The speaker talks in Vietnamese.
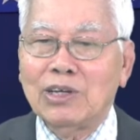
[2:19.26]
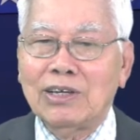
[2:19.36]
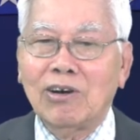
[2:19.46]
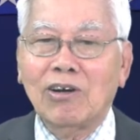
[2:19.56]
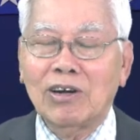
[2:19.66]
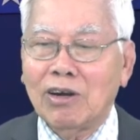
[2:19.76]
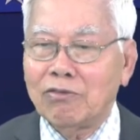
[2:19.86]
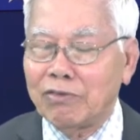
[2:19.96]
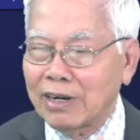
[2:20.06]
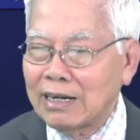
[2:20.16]
do đó
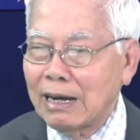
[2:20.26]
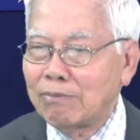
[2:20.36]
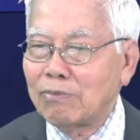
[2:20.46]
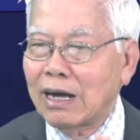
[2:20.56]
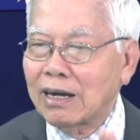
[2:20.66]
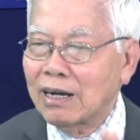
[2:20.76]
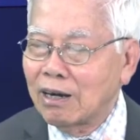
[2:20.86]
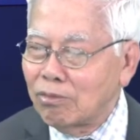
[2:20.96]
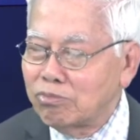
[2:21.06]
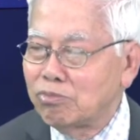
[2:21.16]
Việt Nam đã
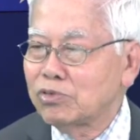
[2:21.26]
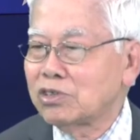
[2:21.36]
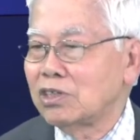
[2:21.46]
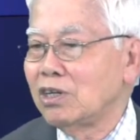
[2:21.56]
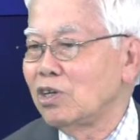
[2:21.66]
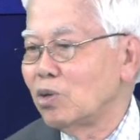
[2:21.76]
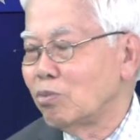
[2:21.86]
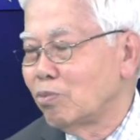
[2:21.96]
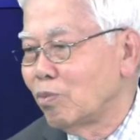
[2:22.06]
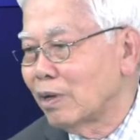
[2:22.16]
không sử
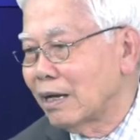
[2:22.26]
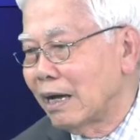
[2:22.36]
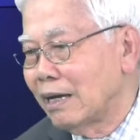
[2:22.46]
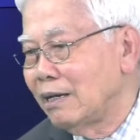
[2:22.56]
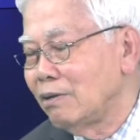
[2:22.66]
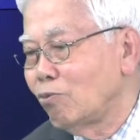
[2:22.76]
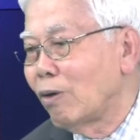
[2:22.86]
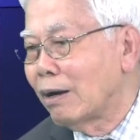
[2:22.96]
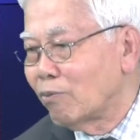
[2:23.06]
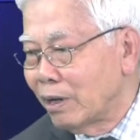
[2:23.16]
dụng cái
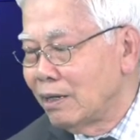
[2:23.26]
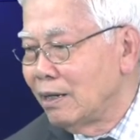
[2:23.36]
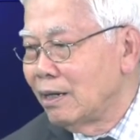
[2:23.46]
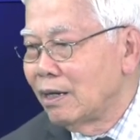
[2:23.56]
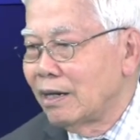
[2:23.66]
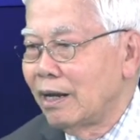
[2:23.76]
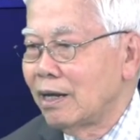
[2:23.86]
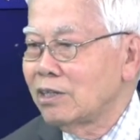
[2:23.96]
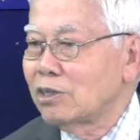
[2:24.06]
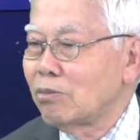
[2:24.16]
Huawei
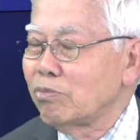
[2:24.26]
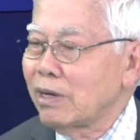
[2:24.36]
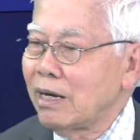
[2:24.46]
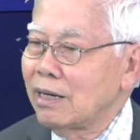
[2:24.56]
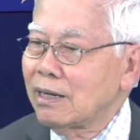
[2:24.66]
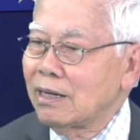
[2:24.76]
để trong cái